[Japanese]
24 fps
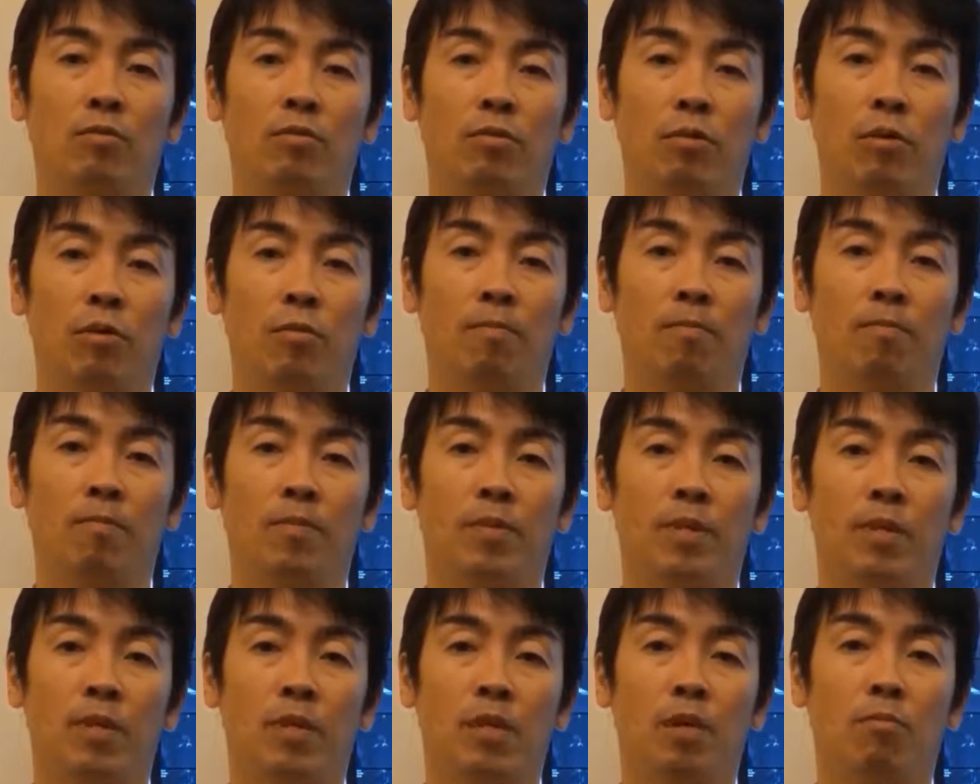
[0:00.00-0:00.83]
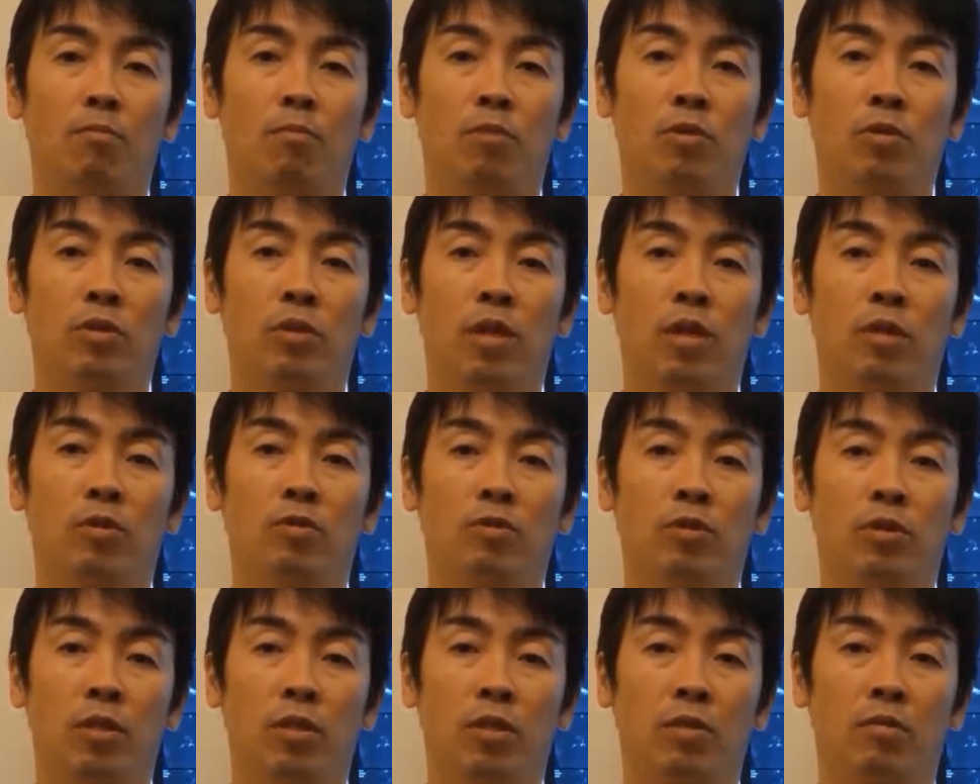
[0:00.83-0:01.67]
復の専門整
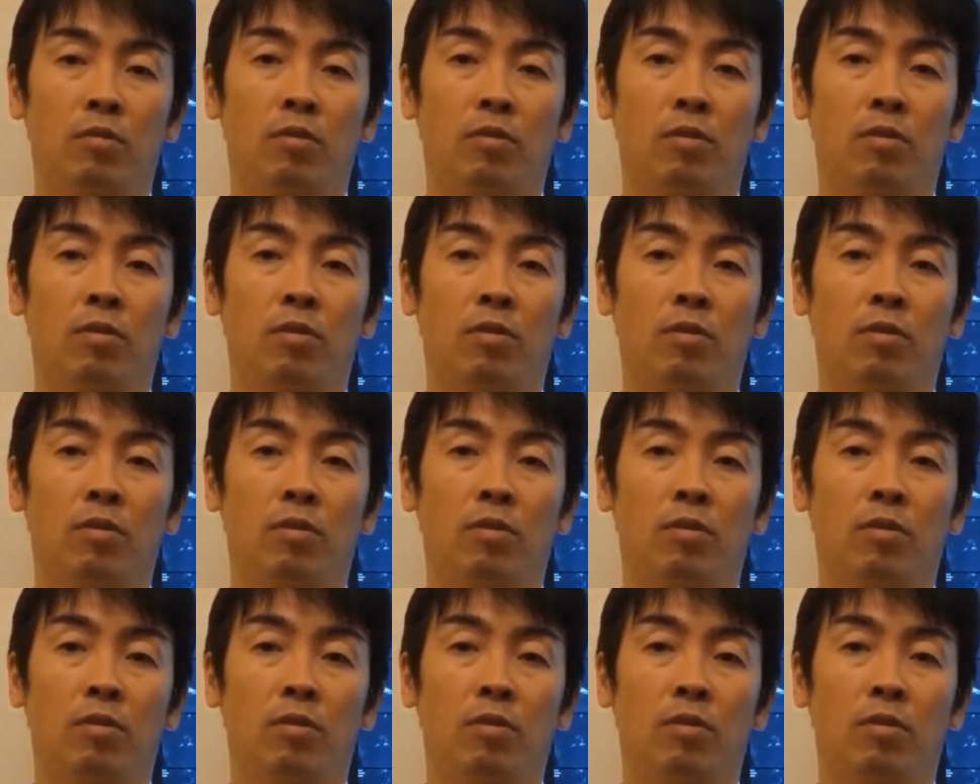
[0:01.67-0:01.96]
骨院